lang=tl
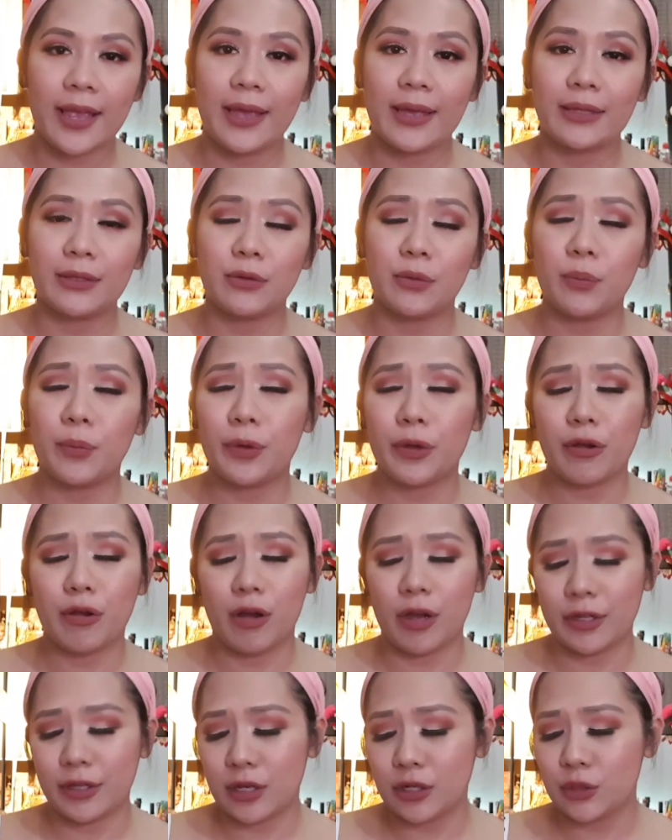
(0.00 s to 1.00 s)
And, oh my
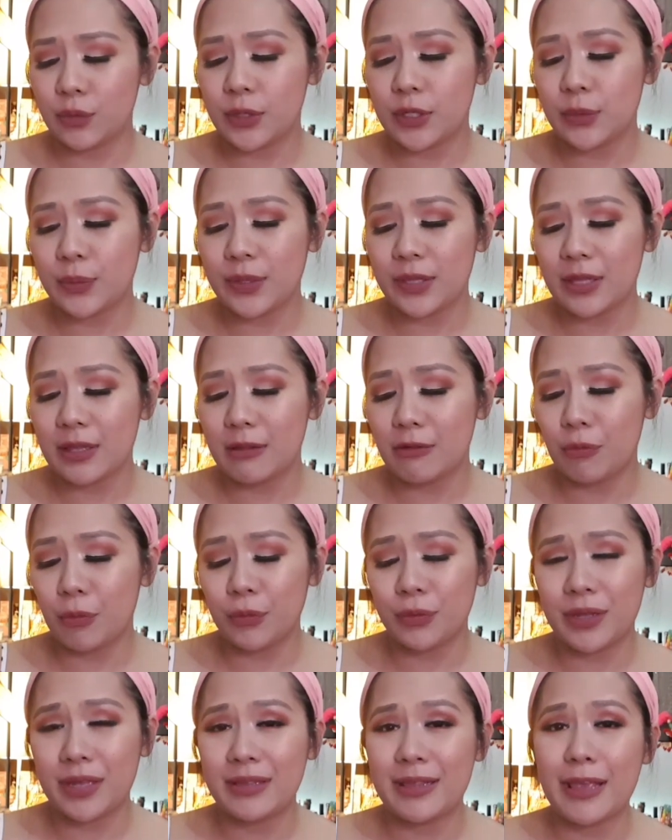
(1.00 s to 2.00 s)
God, ang sweet-sweet ni
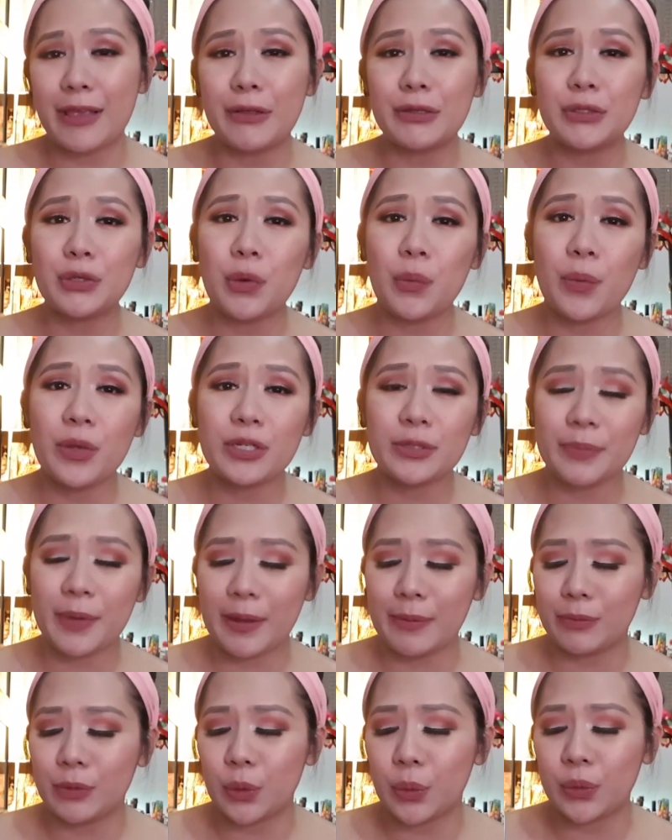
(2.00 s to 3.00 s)
Tony. Thank you so much,
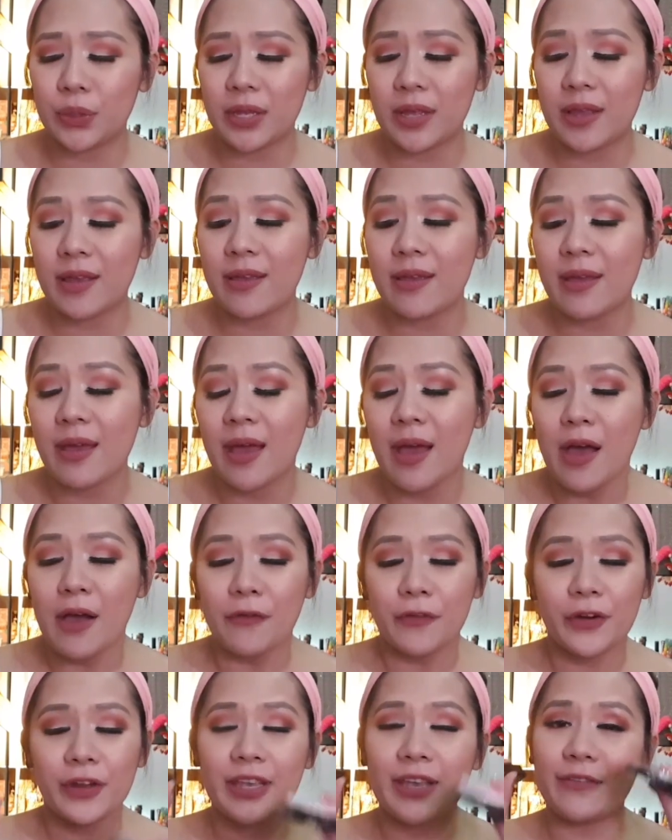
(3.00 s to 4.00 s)
babe, Tony,
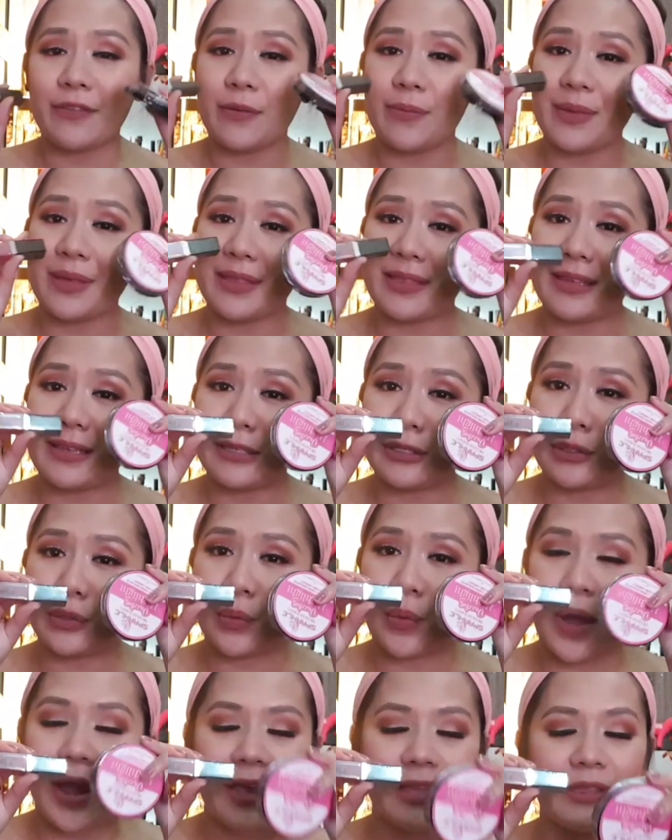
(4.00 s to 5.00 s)
for giving me these
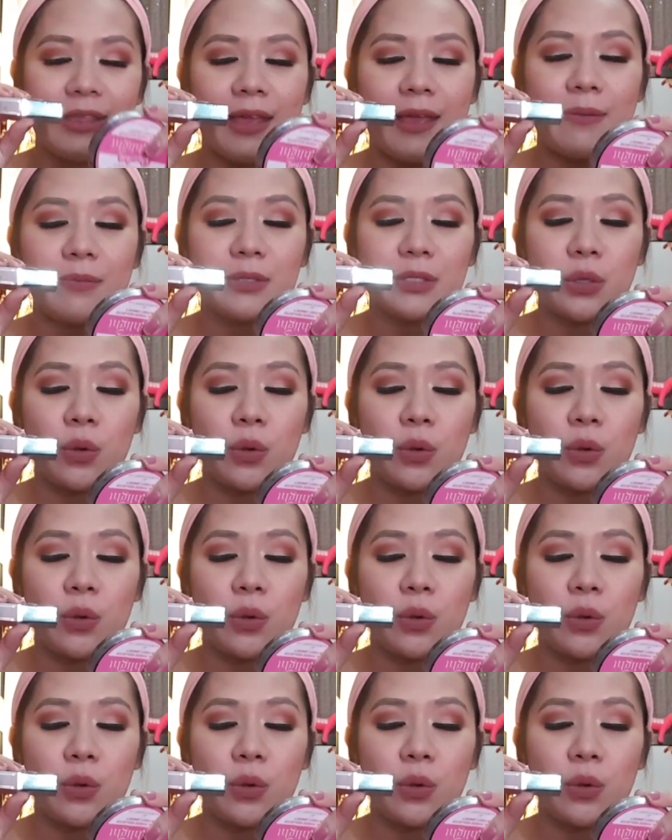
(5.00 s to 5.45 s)
two items.